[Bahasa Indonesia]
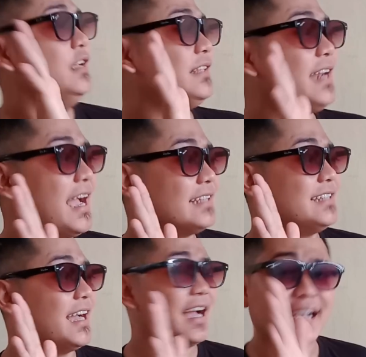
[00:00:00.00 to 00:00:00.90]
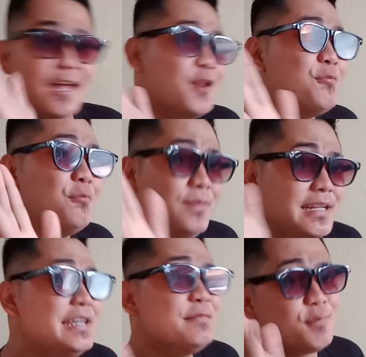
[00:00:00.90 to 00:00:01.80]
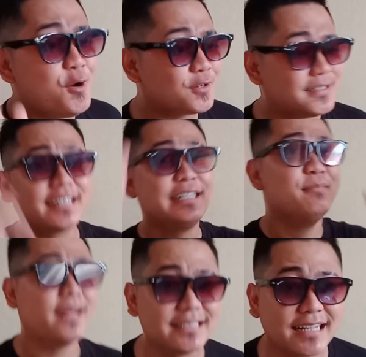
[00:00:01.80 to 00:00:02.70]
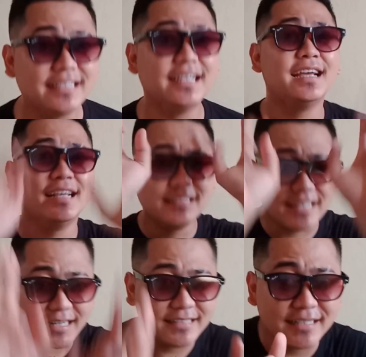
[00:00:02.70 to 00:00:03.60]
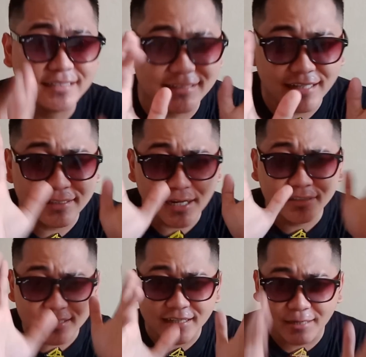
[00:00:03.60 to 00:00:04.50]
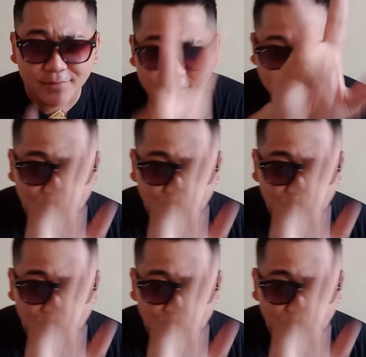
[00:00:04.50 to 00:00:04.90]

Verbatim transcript: Tenang aja. Kalau mau beli, mau order gimana caranya? Caranya di sini ada Instagramnya, ada